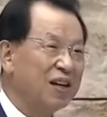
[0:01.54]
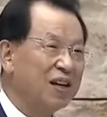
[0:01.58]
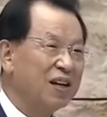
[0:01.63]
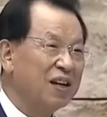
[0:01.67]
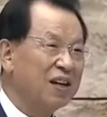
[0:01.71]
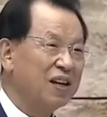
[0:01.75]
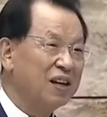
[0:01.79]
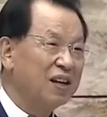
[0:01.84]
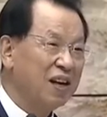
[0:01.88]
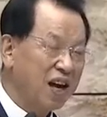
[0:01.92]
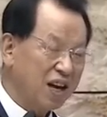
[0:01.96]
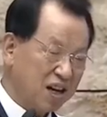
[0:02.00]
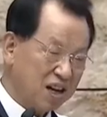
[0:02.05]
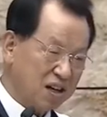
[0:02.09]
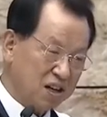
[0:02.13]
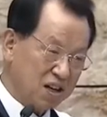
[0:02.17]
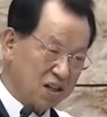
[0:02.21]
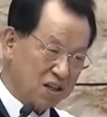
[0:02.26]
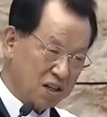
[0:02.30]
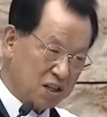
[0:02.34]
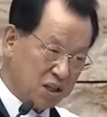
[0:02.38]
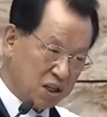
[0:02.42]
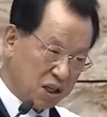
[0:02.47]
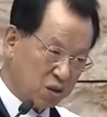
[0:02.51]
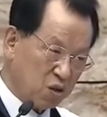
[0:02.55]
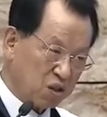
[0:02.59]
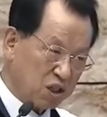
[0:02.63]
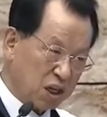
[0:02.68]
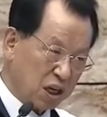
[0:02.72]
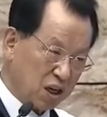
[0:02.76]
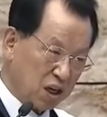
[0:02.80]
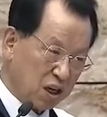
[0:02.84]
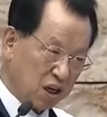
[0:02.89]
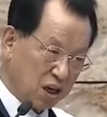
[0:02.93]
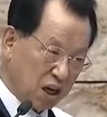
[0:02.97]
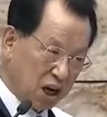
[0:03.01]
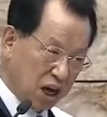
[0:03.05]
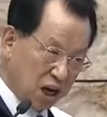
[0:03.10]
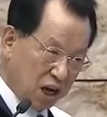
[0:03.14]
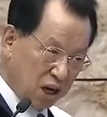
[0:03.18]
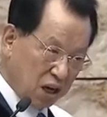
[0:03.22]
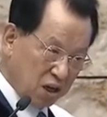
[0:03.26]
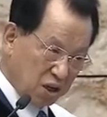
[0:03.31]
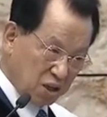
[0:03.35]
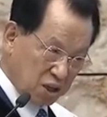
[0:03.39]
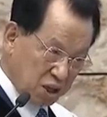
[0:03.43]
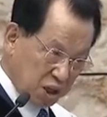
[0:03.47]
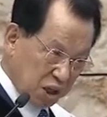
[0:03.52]
나라를 지도자는
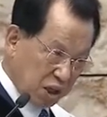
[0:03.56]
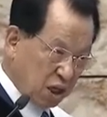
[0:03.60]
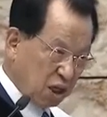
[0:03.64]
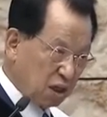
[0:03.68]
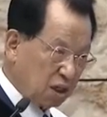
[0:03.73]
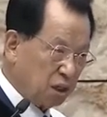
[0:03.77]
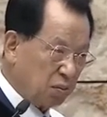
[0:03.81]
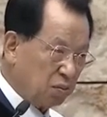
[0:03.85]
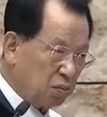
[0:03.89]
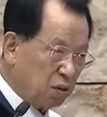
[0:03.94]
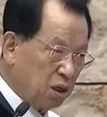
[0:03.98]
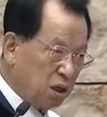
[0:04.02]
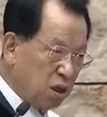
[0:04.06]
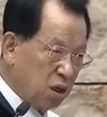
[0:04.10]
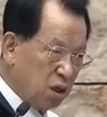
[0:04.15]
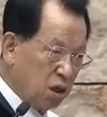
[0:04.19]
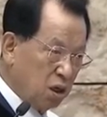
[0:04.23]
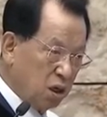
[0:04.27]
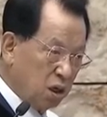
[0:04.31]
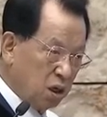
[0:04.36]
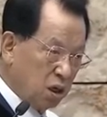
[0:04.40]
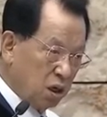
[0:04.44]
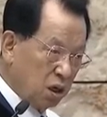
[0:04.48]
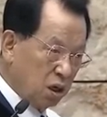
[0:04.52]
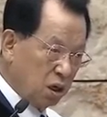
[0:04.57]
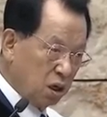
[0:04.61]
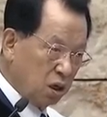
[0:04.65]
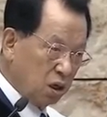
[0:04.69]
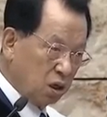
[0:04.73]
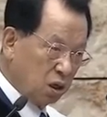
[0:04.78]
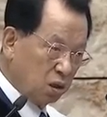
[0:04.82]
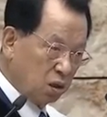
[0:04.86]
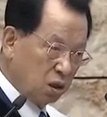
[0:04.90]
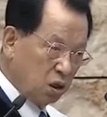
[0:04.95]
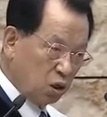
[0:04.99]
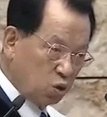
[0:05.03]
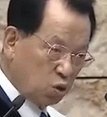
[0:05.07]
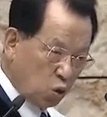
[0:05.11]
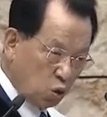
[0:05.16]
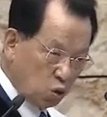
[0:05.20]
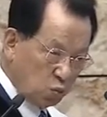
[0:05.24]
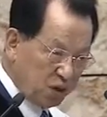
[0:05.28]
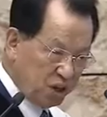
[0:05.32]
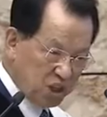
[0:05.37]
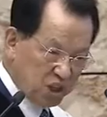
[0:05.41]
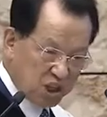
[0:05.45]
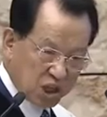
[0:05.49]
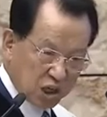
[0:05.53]
나라를 지켜야 됩니다. 그
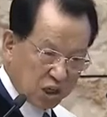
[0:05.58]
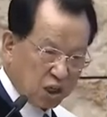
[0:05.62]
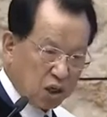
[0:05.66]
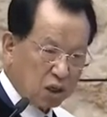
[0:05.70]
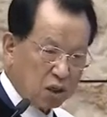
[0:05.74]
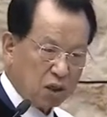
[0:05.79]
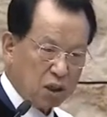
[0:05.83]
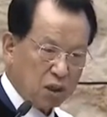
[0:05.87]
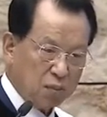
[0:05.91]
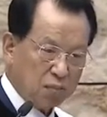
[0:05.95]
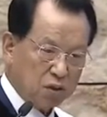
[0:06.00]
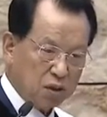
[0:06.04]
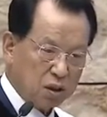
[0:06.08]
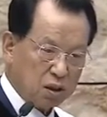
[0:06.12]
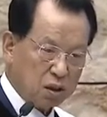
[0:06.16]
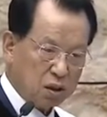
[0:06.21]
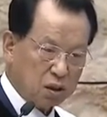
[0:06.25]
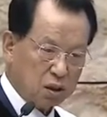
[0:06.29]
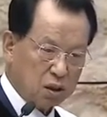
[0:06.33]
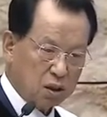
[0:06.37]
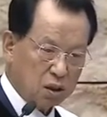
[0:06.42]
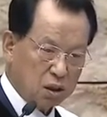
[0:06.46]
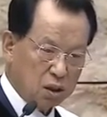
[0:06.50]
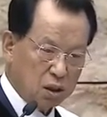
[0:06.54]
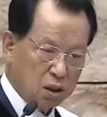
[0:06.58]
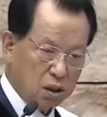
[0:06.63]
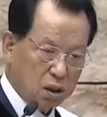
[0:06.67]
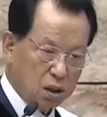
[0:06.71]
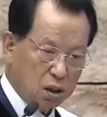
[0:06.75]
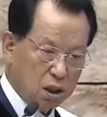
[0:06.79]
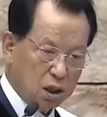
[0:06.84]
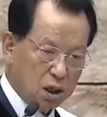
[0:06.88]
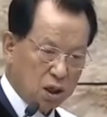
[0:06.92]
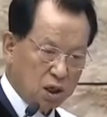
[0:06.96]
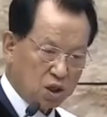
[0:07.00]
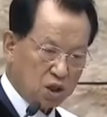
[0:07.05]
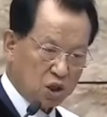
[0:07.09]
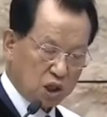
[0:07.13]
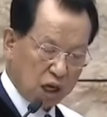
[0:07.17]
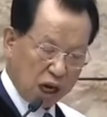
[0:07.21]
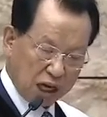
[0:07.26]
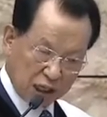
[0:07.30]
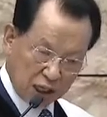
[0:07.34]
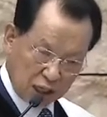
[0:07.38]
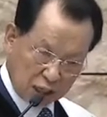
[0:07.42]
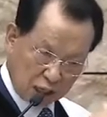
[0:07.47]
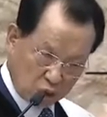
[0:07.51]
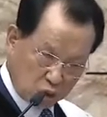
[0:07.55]
국민 지켜야 됩니다.
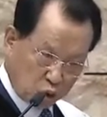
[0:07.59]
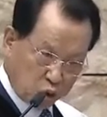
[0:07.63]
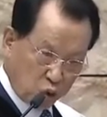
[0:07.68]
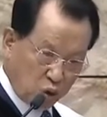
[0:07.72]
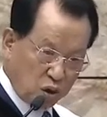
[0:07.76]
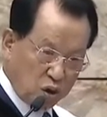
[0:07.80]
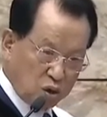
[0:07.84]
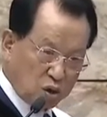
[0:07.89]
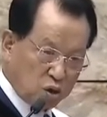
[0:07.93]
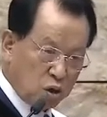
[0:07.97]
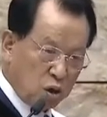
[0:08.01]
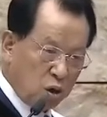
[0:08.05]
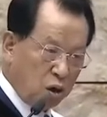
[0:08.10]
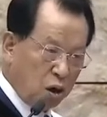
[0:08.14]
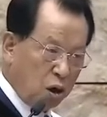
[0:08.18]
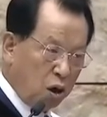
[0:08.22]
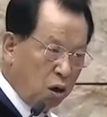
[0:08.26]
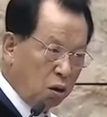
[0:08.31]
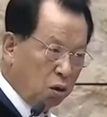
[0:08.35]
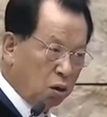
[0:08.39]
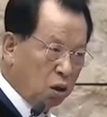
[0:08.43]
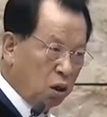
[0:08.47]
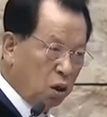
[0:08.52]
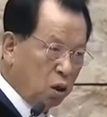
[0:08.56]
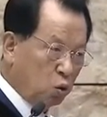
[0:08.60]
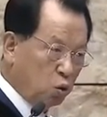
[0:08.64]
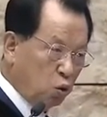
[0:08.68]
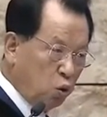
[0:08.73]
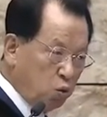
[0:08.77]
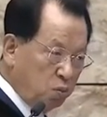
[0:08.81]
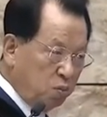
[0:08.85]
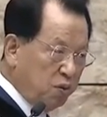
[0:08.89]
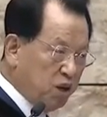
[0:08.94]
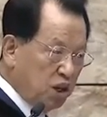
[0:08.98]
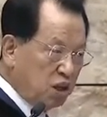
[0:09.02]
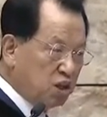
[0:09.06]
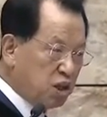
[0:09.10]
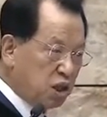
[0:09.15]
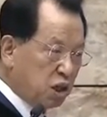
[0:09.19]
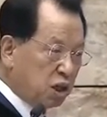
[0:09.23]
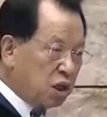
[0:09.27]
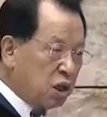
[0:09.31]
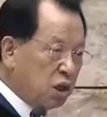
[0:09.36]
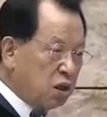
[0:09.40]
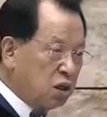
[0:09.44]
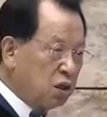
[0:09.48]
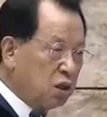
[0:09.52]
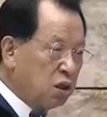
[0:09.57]
자기가 죽어서 국민을
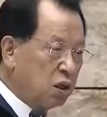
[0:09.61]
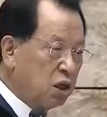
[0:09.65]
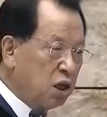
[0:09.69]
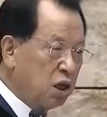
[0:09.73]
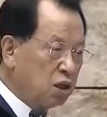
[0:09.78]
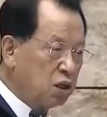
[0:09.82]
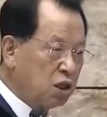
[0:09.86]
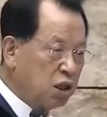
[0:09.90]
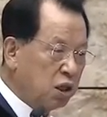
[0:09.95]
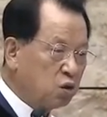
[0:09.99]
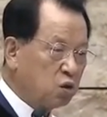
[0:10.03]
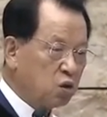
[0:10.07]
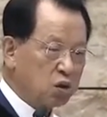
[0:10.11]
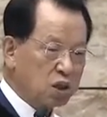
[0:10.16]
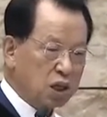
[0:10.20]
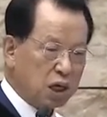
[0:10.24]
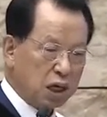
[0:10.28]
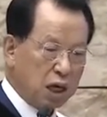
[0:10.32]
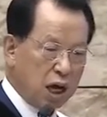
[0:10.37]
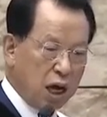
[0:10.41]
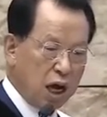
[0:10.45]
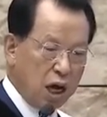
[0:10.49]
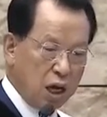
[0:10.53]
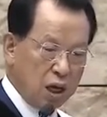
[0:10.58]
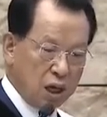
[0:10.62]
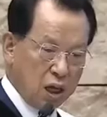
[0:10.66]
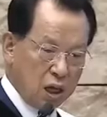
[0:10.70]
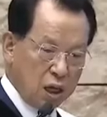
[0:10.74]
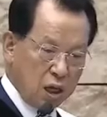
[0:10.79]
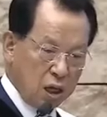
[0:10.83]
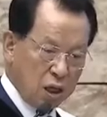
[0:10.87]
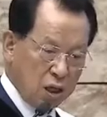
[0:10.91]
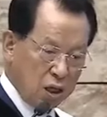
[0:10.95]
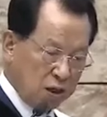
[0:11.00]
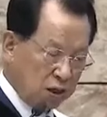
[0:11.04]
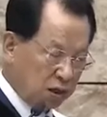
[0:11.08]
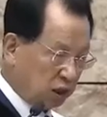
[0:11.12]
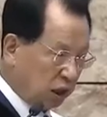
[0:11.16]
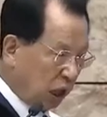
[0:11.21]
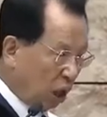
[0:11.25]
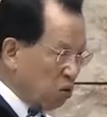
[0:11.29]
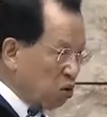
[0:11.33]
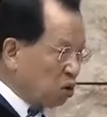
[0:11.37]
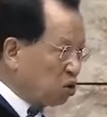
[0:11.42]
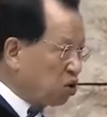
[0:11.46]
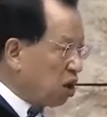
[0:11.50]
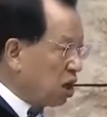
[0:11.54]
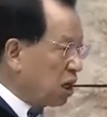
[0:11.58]
지키는 지도자가
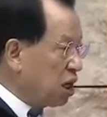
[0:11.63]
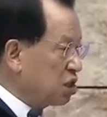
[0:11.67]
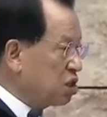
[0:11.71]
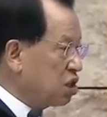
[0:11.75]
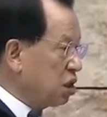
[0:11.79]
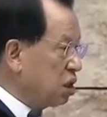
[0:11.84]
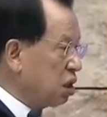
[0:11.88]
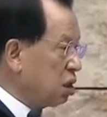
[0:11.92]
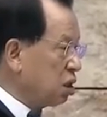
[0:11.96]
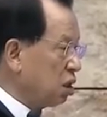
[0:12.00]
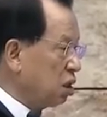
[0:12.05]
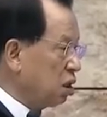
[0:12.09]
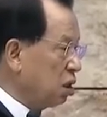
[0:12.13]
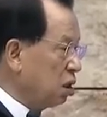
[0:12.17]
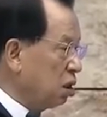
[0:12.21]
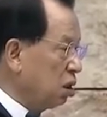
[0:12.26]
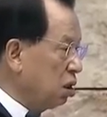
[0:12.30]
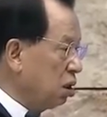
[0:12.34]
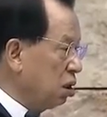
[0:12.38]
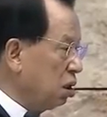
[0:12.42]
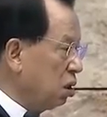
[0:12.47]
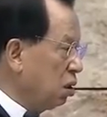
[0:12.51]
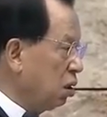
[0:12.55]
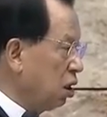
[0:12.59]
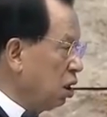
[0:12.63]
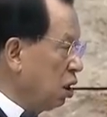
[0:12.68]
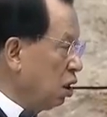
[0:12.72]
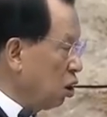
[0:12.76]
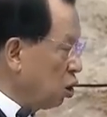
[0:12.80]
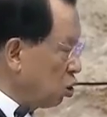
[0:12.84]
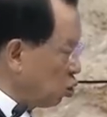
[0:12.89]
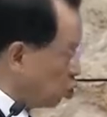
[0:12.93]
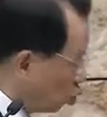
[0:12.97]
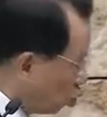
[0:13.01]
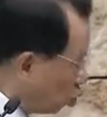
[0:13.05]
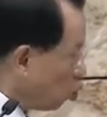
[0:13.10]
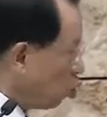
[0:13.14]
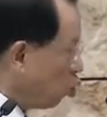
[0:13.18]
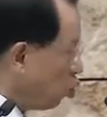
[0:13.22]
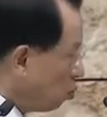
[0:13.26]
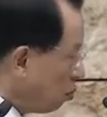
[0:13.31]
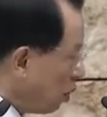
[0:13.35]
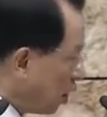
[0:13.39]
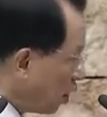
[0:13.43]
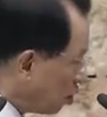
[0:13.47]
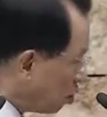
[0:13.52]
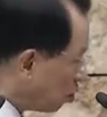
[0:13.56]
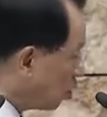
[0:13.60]
다윗과 같이
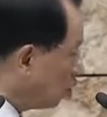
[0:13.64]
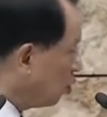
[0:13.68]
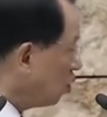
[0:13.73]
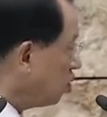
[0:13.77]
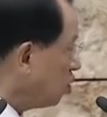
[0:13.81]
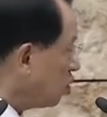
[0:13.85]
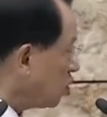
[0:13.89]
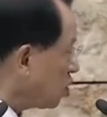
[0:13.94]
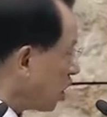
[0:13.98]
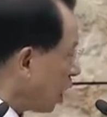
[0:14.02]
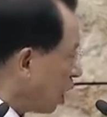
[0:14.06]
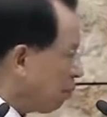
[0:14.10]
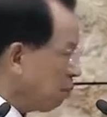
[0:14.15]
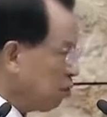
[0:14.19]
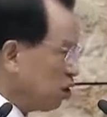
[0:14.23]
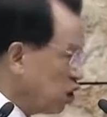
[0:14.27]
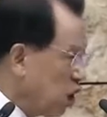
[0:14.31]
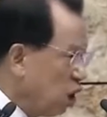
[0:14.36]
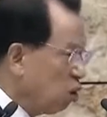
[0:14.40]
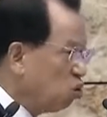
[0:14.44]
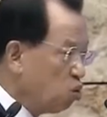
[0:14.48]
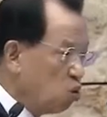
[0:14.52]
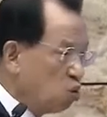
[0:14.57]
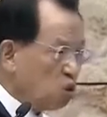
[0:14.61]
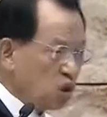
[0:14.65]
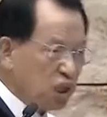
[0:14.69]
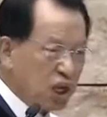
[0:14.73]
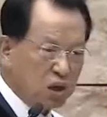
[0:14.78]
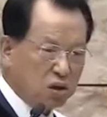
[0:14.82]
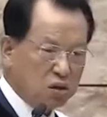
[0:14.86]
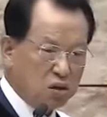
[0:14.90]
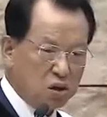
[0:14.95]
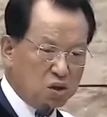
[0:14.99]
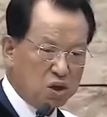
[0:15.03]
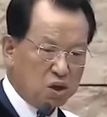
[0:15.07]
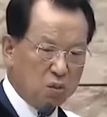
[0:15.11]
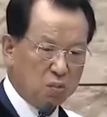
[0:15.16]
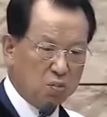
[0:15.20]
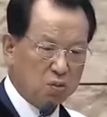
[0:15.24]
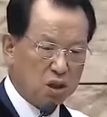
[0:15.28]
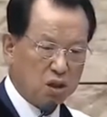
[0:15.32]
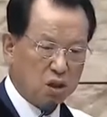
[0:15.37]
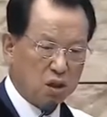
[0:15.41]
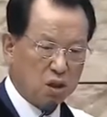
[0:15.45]
죽으면 그 사람이 영웅 되는 것입니다.